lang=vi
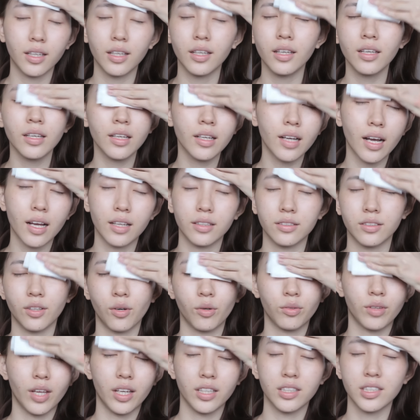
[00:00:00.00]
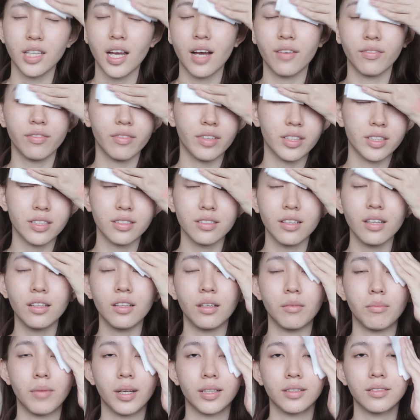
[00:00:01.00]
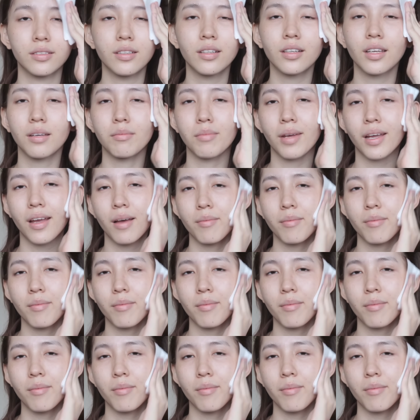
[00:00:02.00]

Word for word: kỹ cả dầu tẩy trang và sữa rửa mặt trước khi